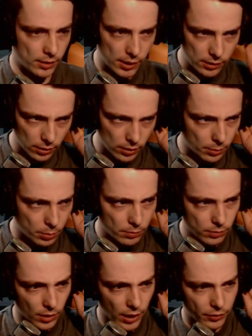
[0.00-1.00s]
Liegt äh,
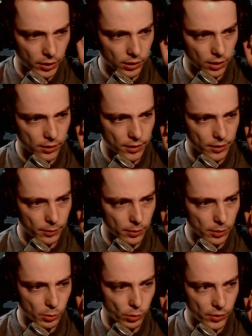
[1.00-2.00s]
einfach daran, dass ich
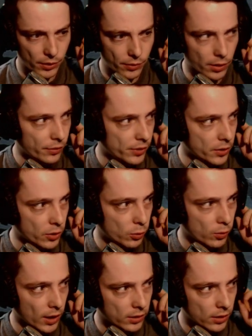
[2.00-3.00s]
äh, beruflich wieder viel zu
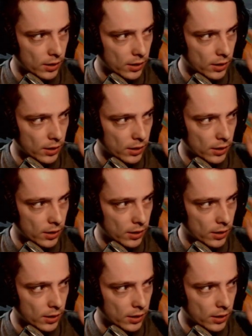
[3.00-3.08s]
tun hatte.